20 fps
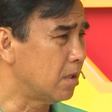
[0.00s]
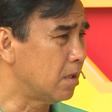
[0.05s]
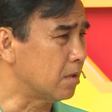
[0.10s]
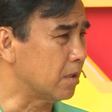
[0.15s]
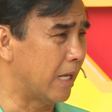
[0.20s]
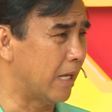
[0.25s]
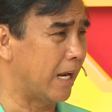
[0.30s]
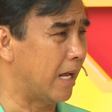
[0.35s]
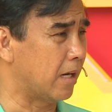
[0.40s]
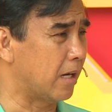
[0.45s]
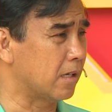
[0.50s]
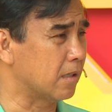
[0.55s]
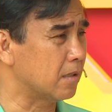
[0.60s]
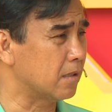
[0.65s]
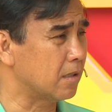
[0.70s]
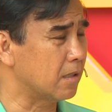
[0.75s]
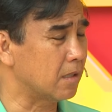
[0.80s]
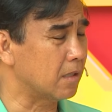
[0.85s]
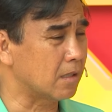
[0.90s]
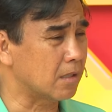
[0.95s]
vậy là
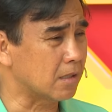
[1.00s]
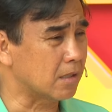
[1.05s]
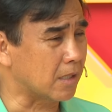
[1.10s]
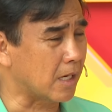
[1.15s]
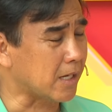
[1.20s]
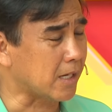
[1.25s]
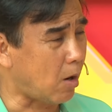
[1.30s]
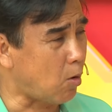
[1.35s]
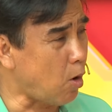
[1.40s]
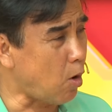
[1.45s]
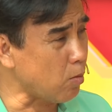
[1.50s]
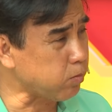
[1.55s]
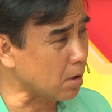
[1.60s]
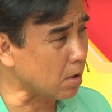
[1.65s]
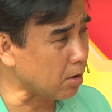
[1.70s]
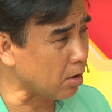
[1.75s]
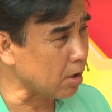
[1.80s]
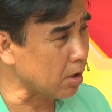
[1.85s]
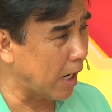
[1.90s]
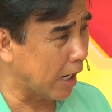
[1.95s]
cái cậu út đó
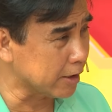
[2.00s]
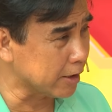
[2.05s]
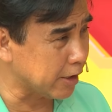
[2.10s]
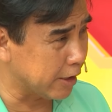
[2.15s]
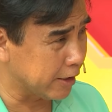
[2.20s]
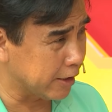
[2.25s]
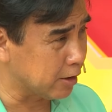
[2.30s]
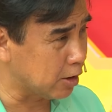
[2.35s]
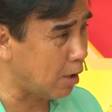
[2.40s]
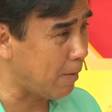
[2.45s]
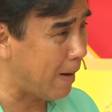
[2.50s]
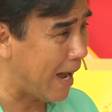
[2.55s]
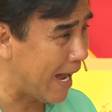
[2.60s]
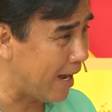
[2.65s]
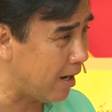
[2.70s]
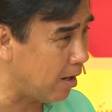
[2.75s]
có gửi tiền cho bà